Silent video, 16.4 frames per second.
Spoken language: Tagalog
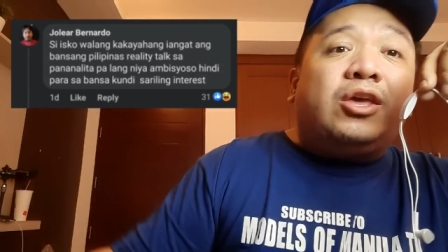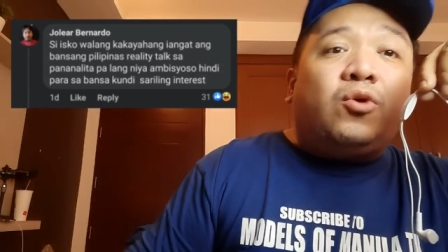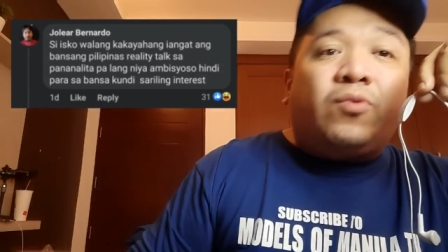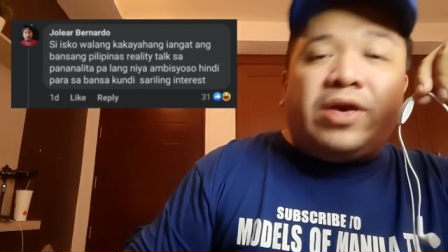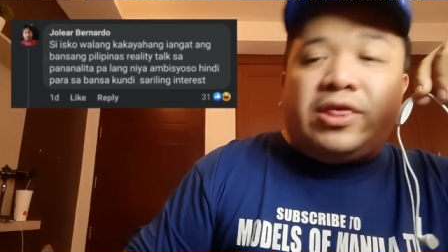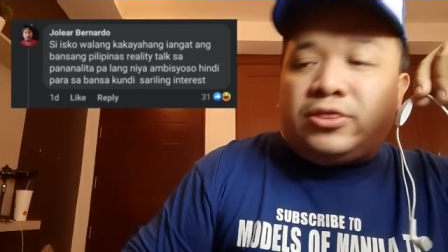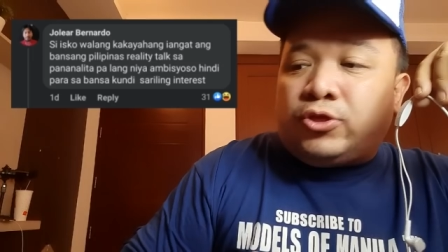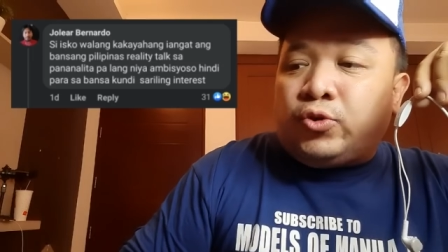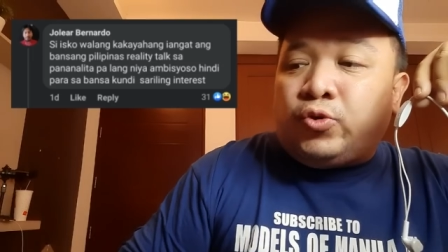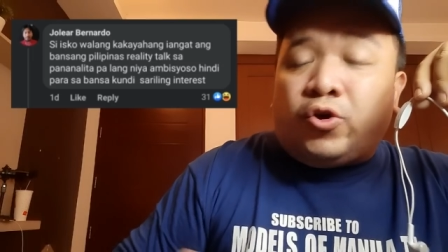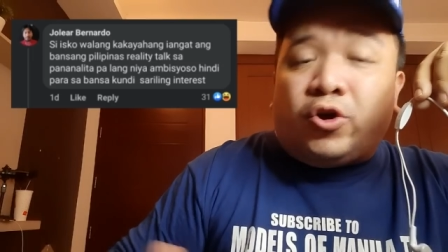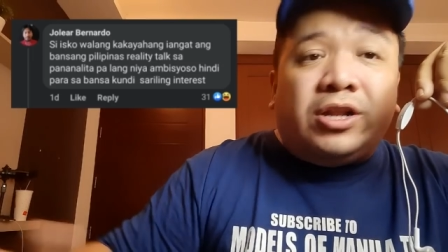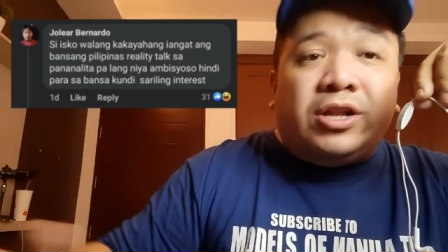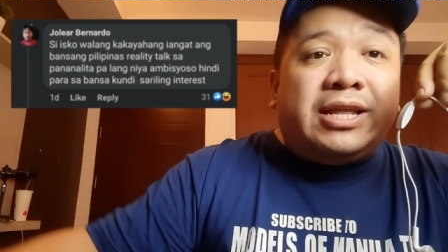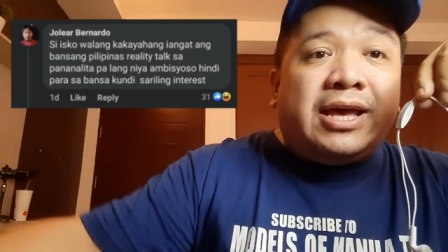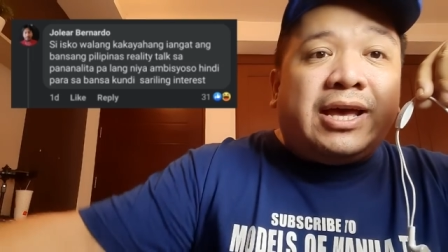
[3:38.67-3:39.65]
He went through
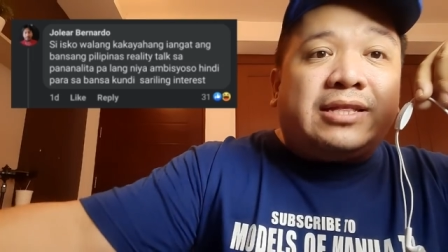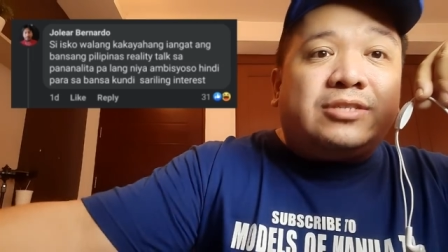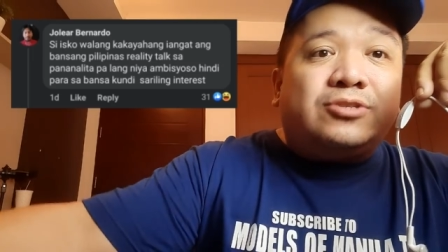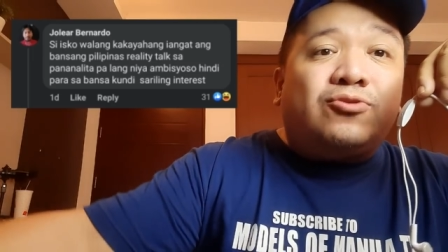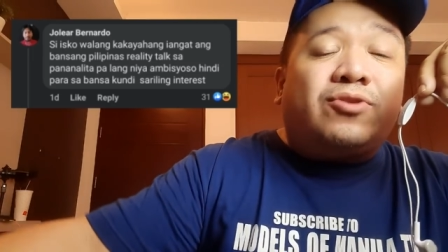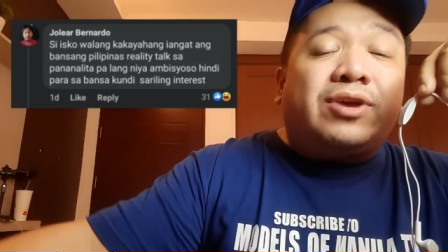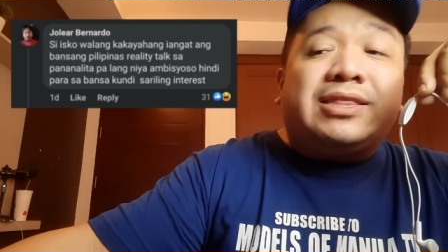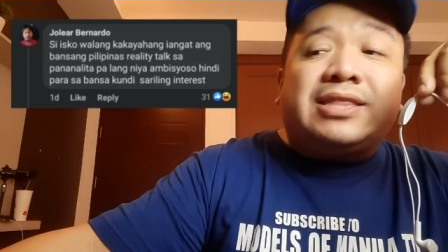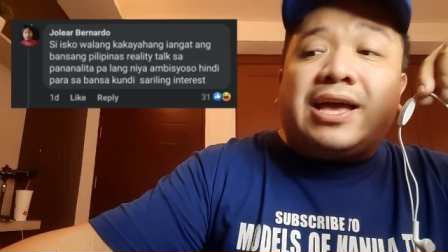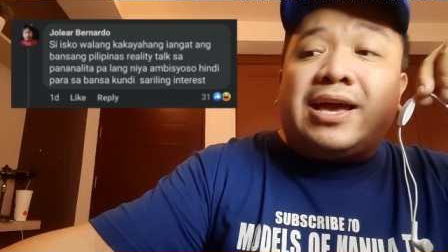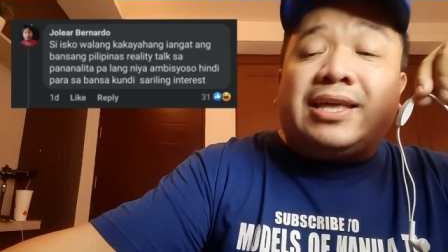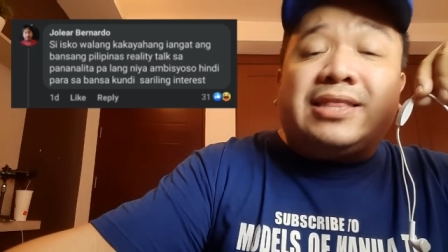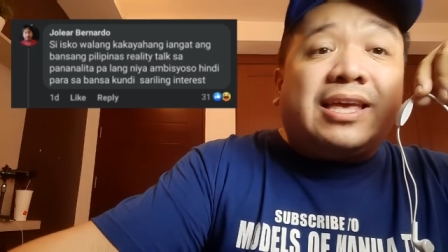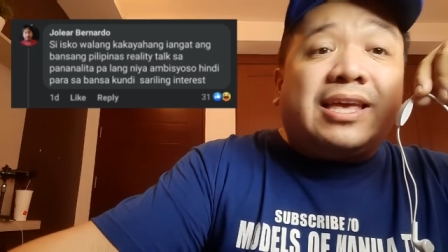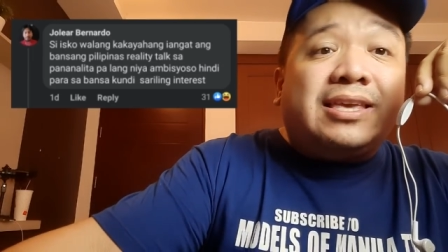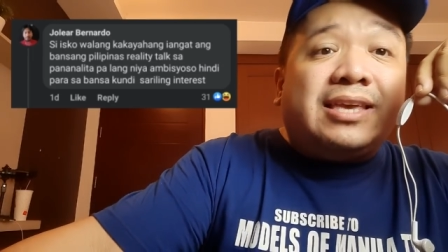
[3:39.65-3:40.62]
all that. So
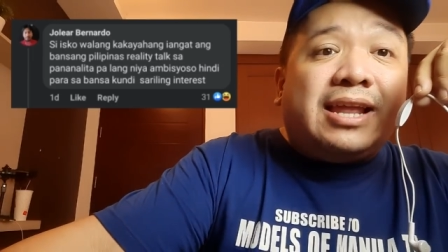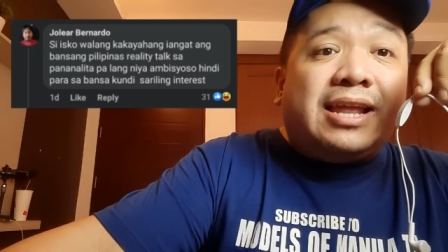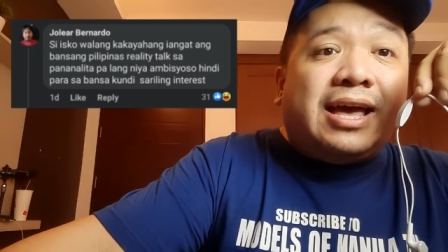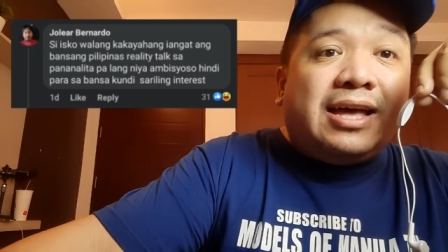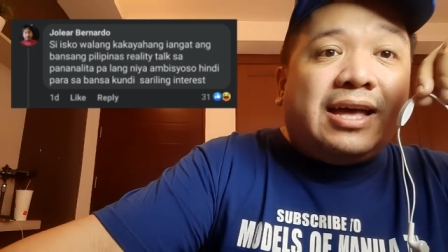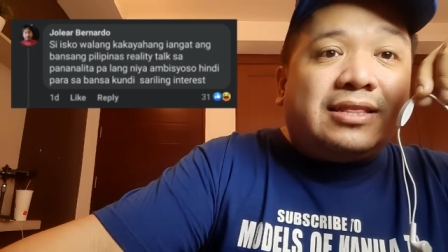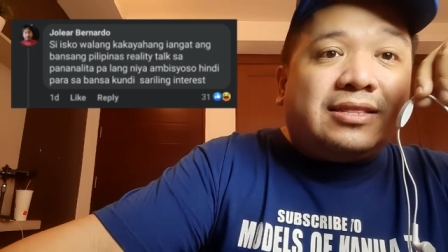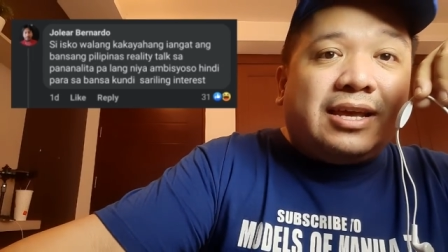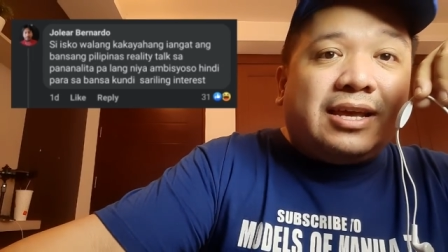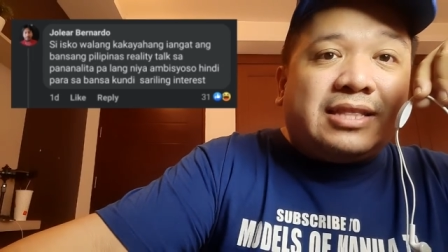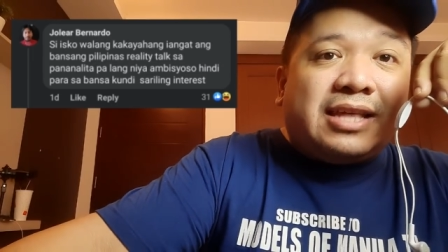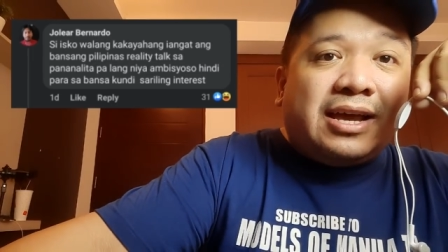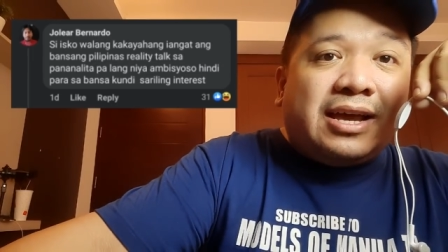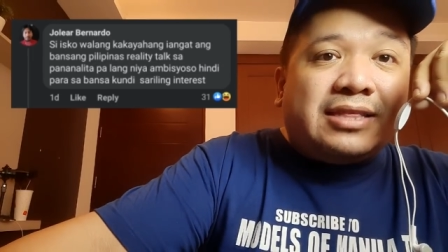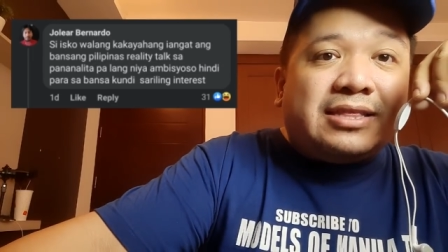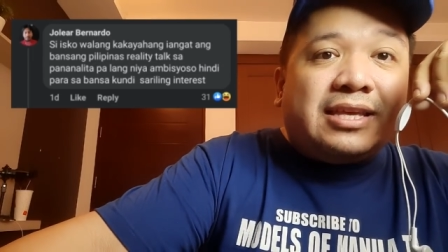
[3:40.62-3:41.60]
kitang-kita niya lahat,
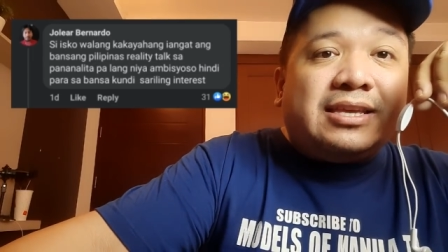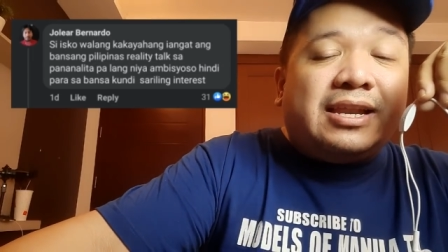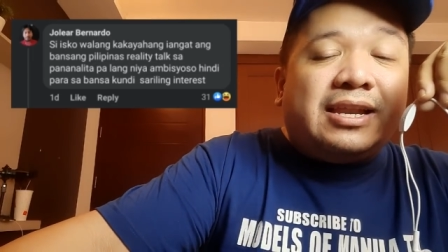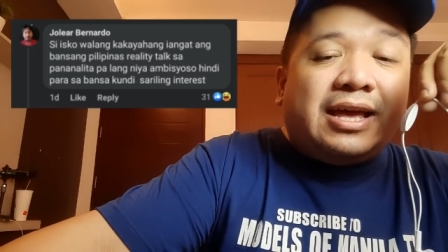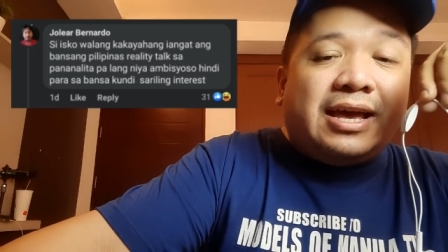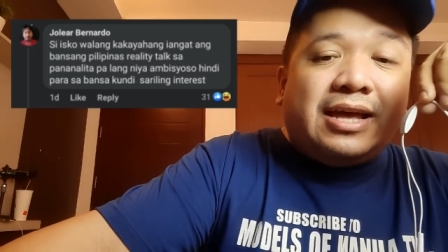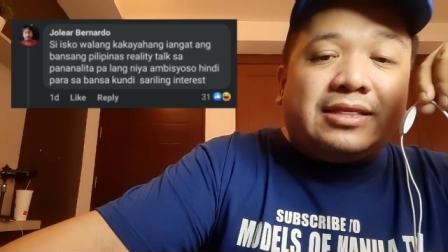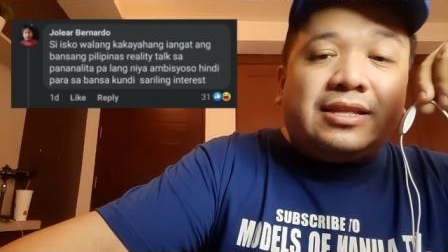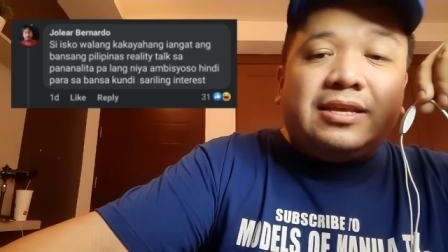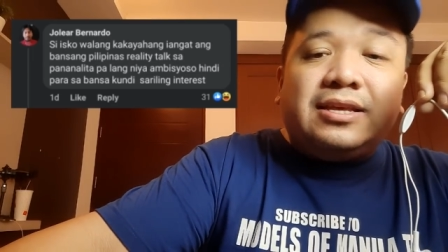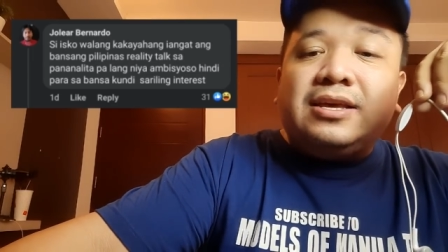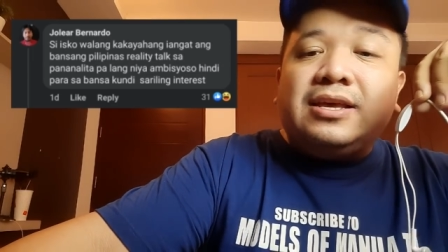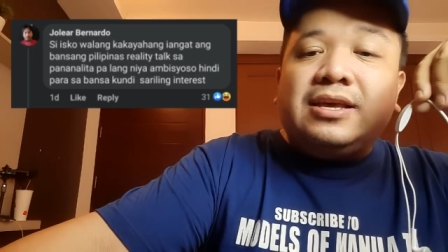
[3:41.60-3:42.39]
kitang-kita niya lahat.